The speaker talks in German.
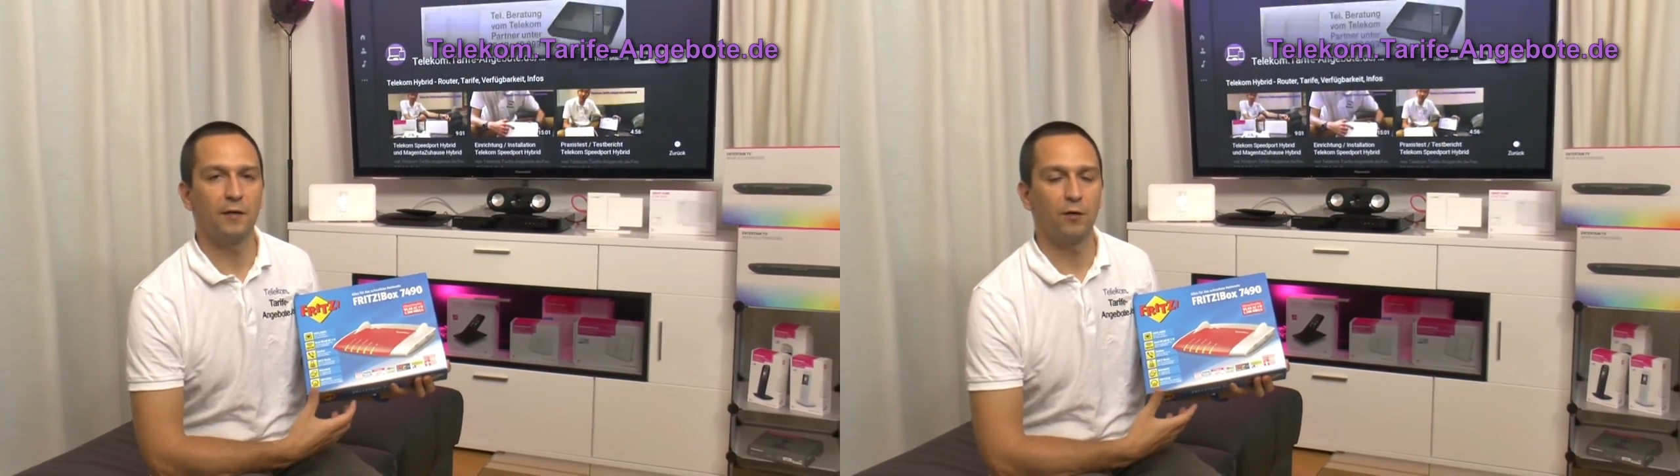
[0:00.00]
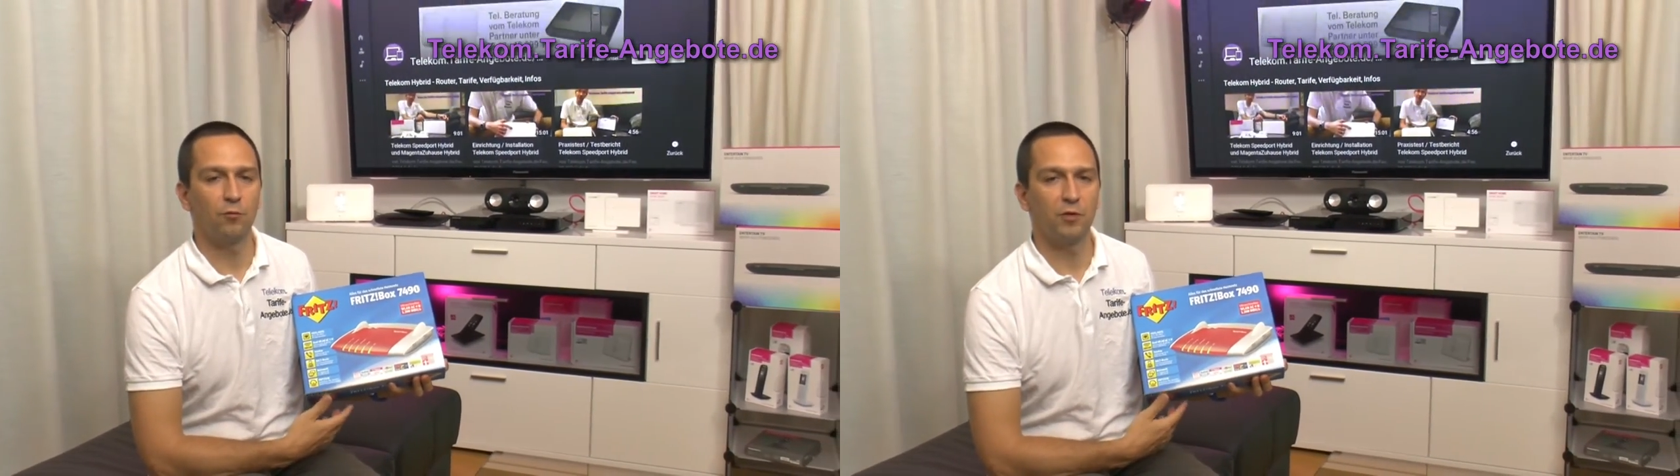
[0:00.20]

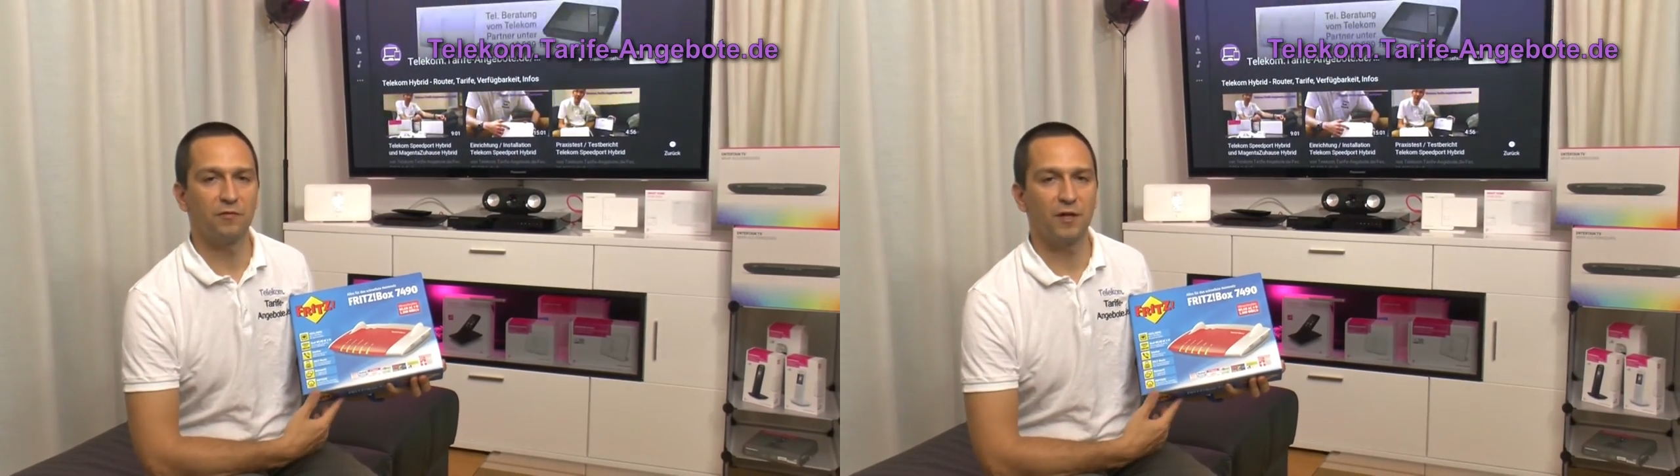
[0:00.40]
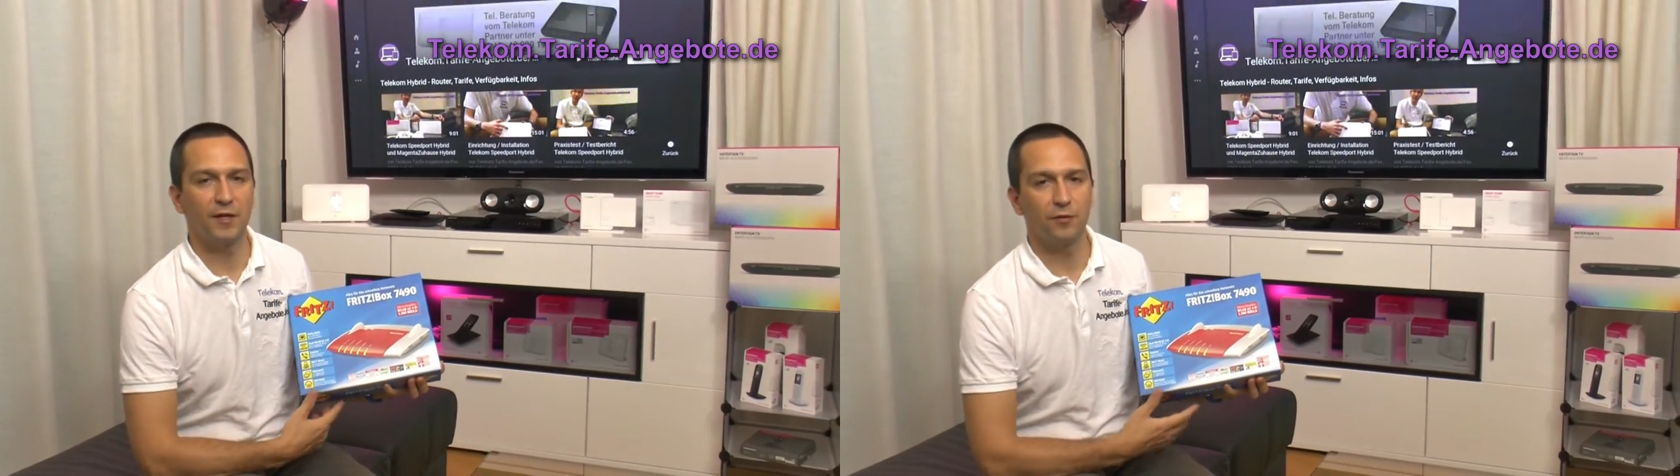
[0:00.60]
Dank guter
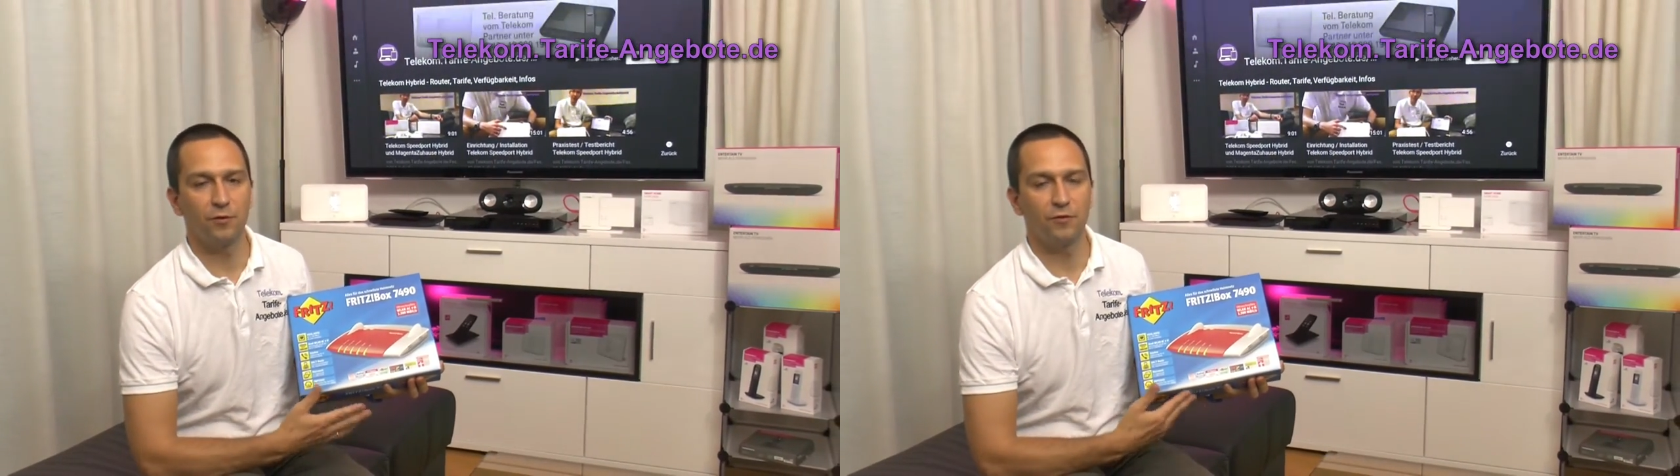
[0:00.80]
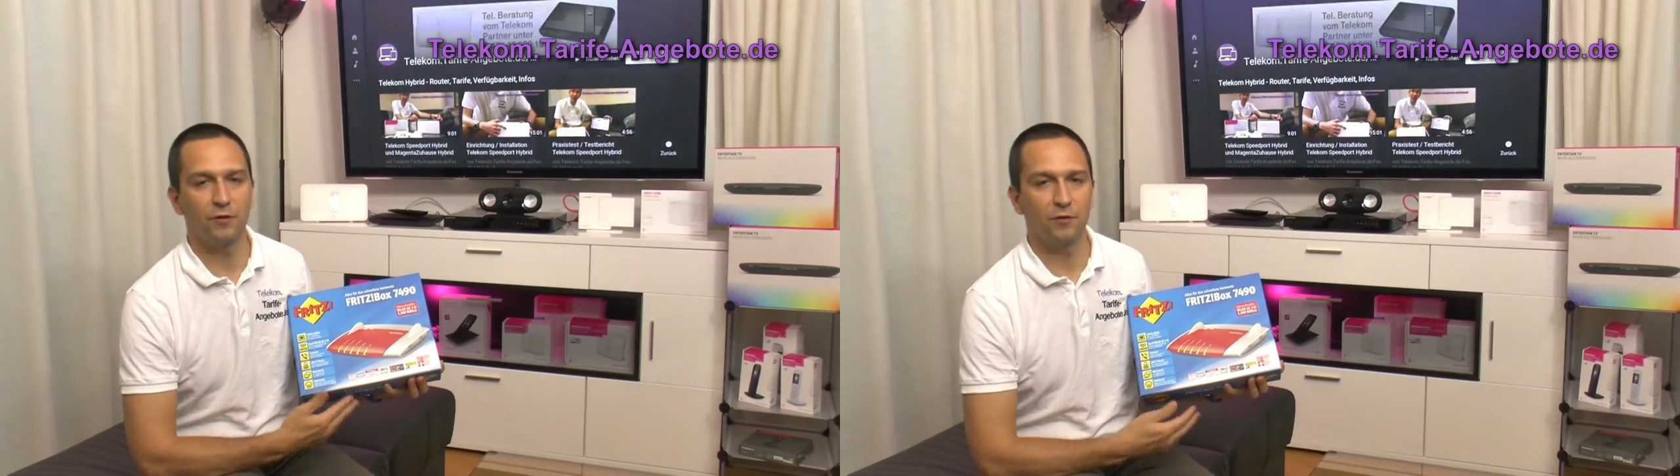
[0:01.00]
Freiheit
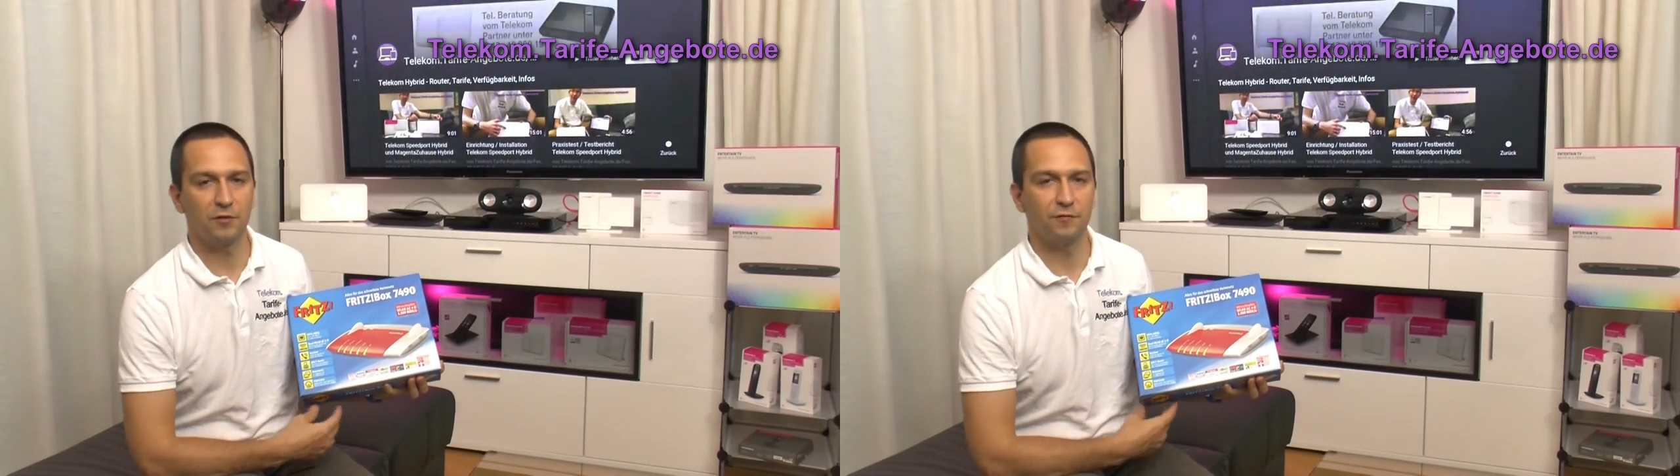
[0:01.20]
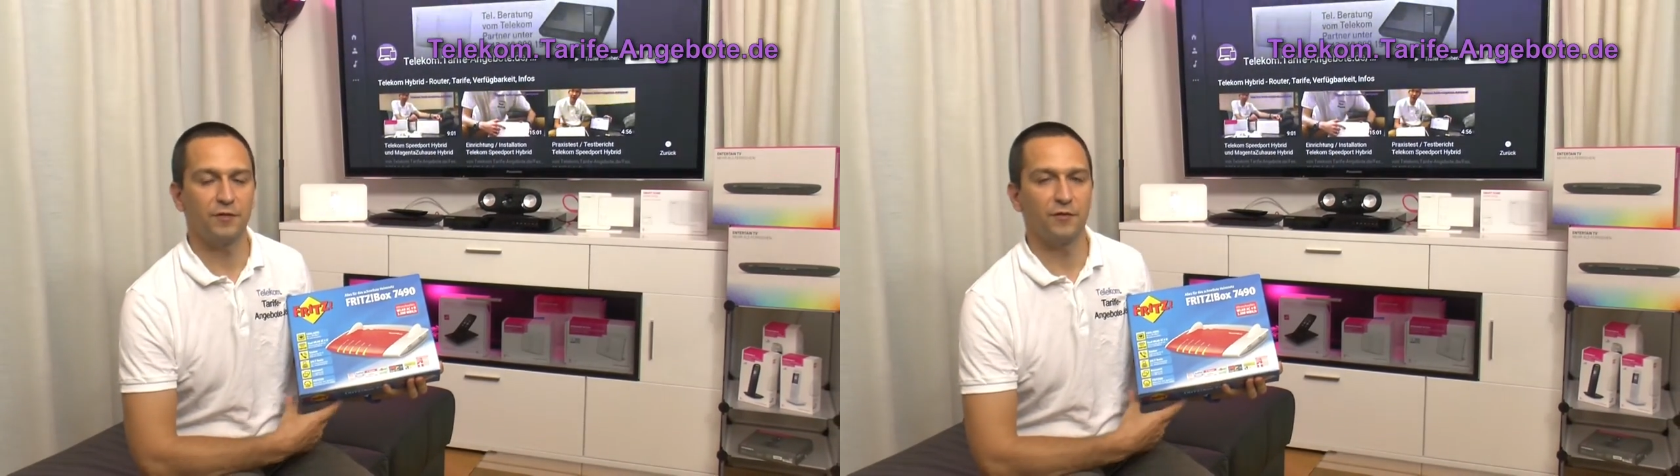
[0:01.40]
können Sie auch
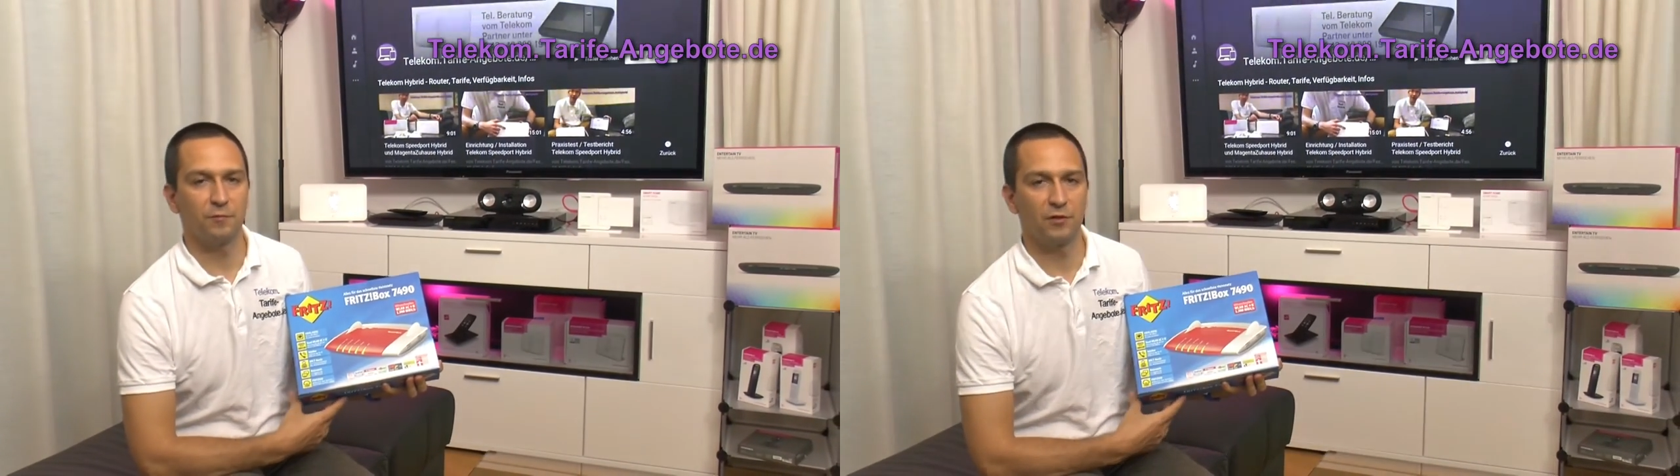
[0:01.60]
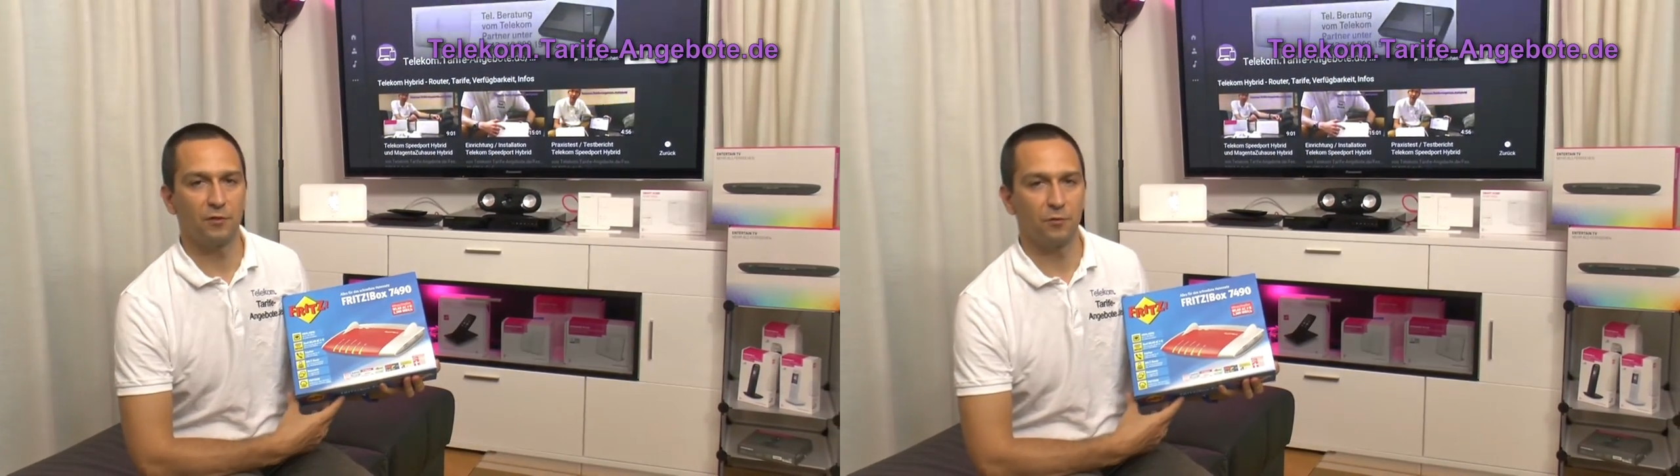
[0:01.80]
die
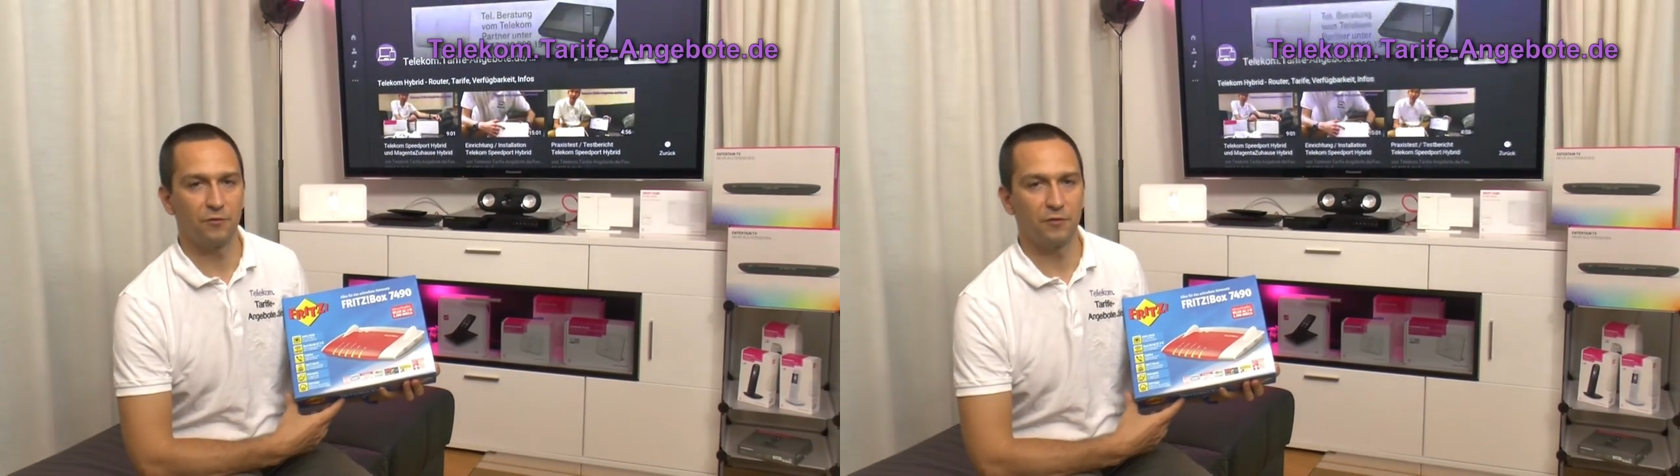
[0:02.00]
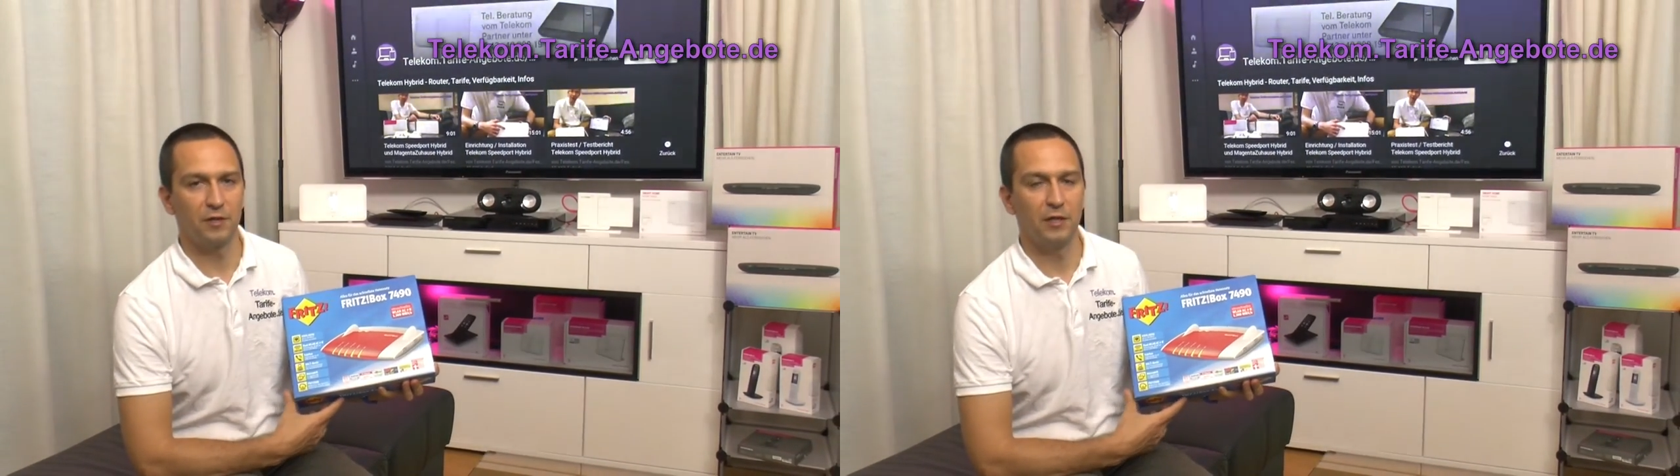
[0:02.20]

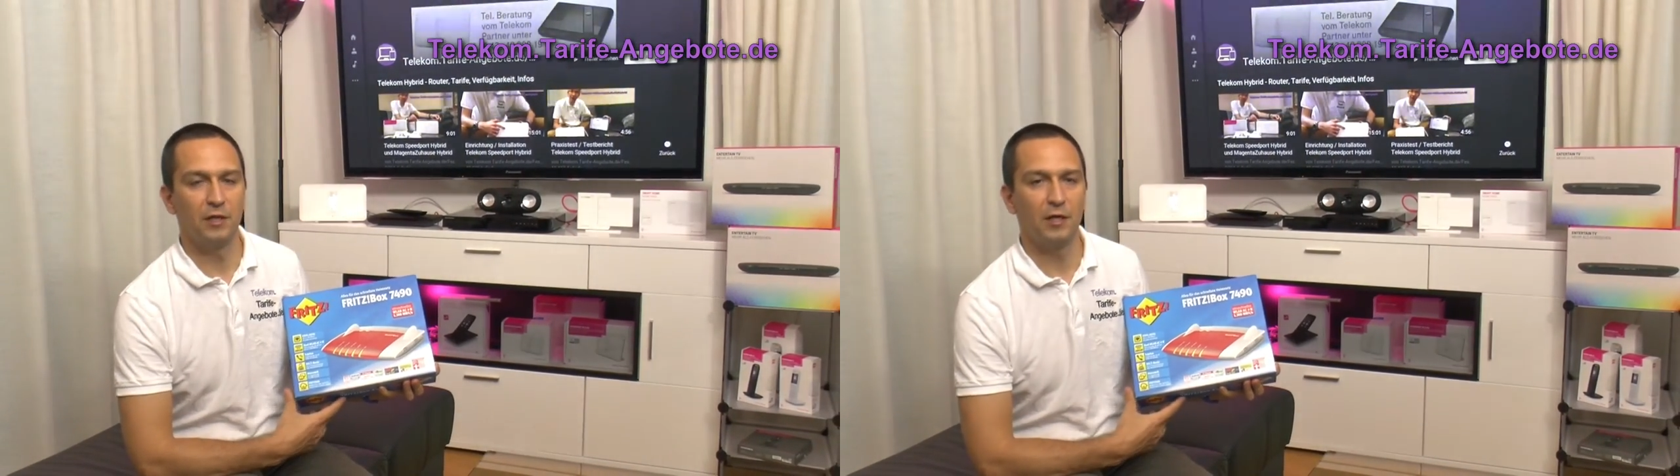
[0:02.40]
7490